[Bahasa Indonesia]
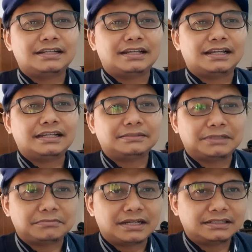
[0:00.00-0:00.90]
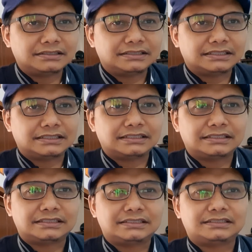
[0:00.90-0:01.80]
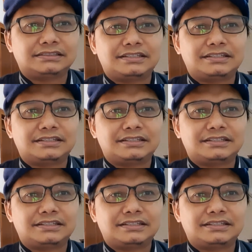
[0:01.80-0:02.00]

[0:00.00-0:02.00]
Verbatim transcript: adalah memang eh,